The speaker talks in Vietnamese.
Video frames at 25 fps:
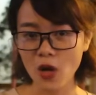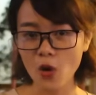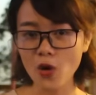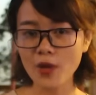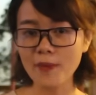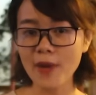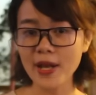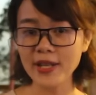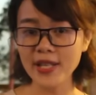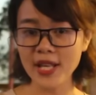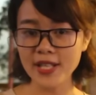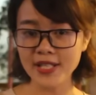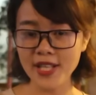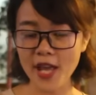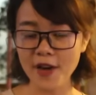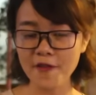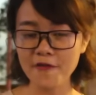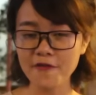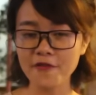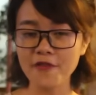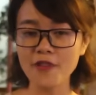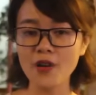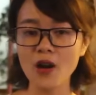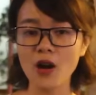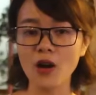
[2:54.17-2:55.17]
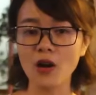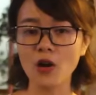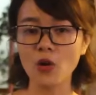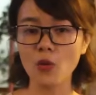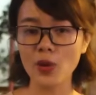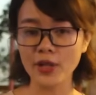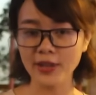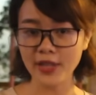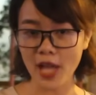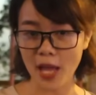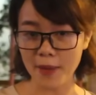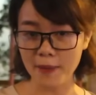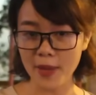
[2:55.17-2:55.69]
Ủy ban Nhân dân phường
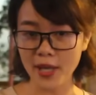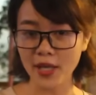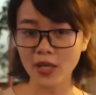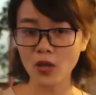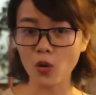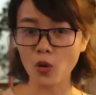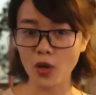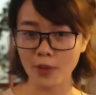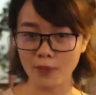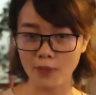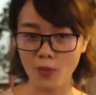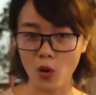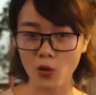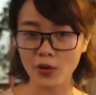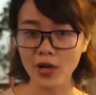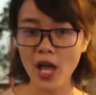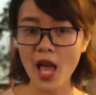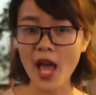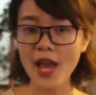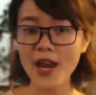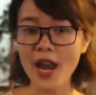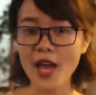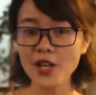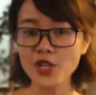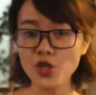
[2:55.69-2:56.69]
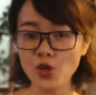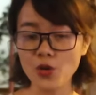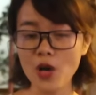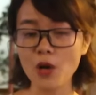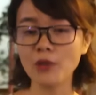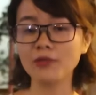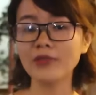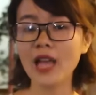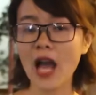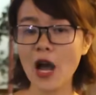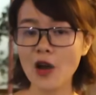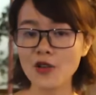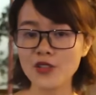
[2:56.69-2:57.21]
Nguyễn Thái Bình, quận 1 đã chủ
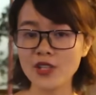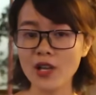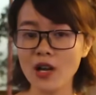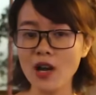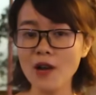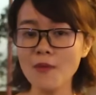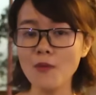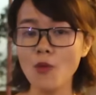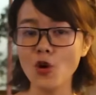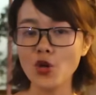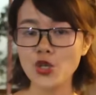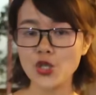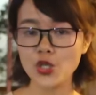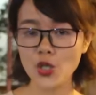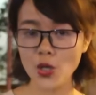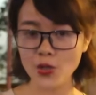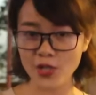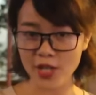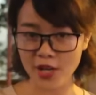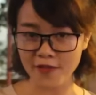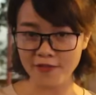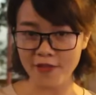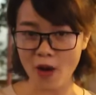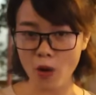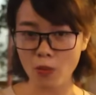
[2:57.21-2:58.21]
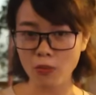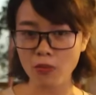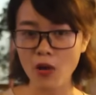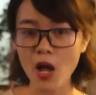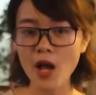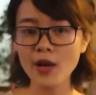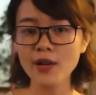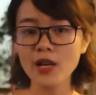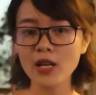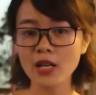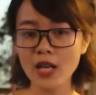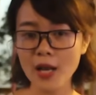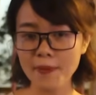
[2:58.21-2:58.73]
động tháo rỡ một chốt dân phòng
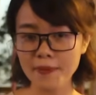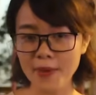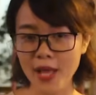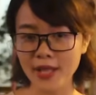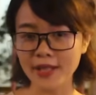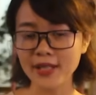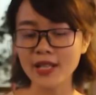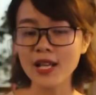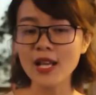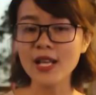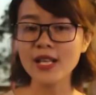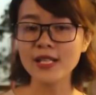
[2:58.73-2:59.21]
được lắp đặt